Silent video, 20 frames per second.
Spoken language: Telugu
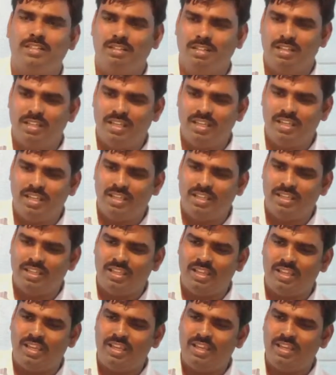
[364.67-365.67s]

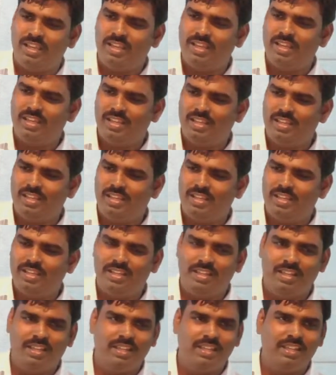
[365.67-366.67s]
నేనేంది
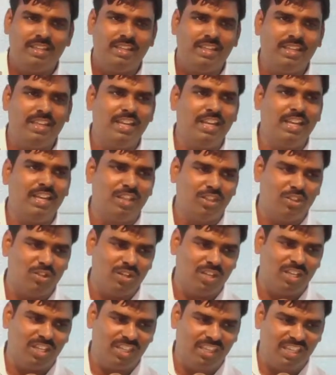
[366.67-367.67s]

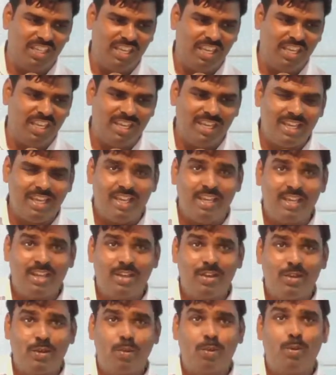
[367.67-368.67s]
వీళ్ళతోనేంది
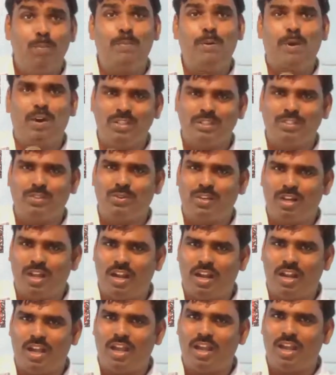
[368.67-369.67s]
ఉపవాసం
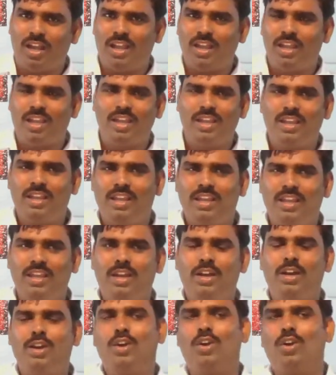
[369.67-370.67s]
ఉండాలనా
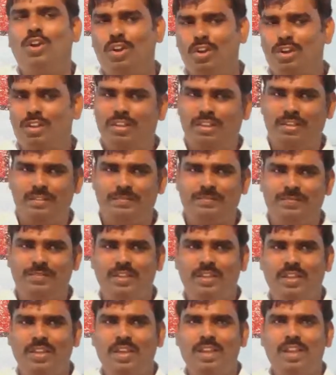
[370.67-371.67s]
రెండోది
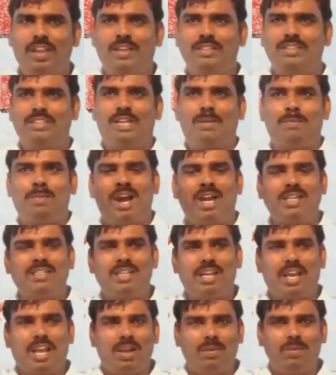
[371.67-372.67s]

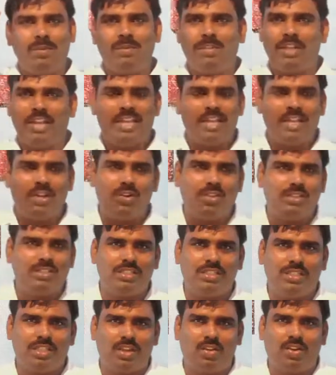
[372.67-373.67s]
సమాచారం మీ దగ్గరకు
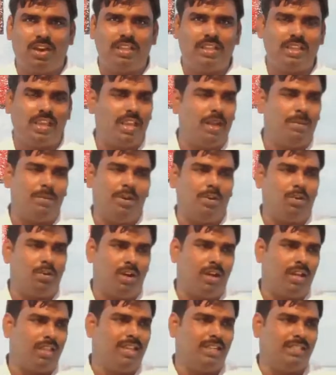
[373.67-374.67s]
వచ్చిన తర్వాత
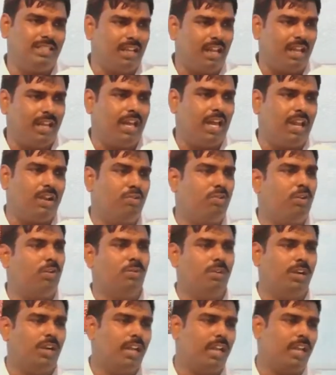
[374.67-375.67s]
ఏమనుకోవాలి తెలుసా గర్వం
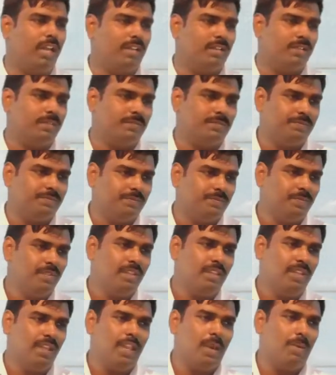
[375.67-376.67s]
ఉంటే
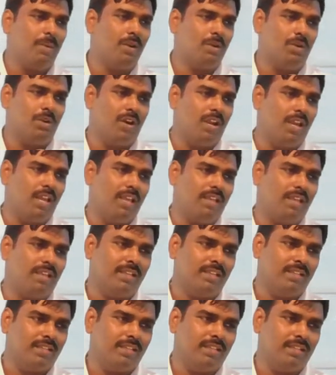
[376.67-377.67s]
ఏమనుకోవాలి
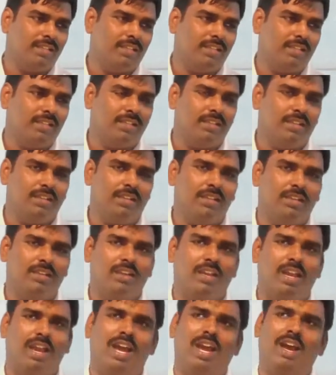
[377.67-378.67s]

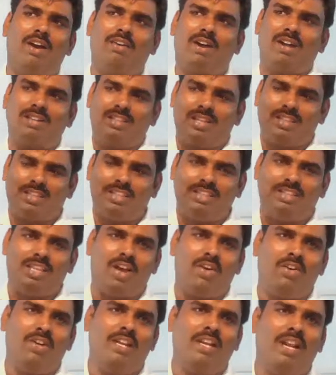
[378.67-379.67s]
ఏ వాడు దత్త
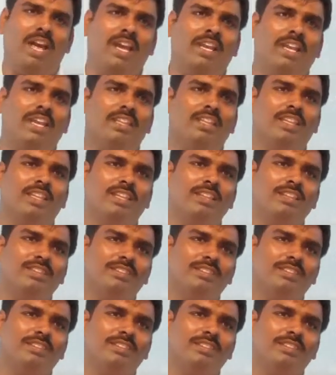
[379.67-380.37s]
చావని నాకేంది